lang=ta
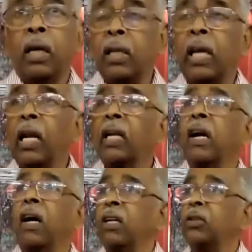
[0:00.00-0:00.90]
இந்த
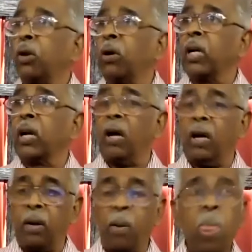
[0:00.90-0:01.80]
எல்கானா
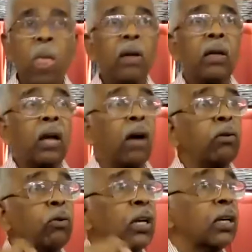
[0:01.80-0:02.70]
சொல்கிறார்
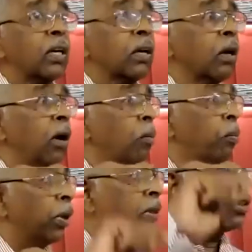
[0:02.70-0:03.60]
நான் உனக்கு
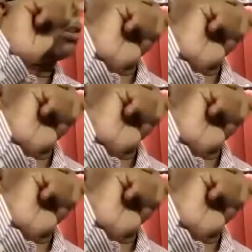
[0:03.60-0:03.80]
பத்து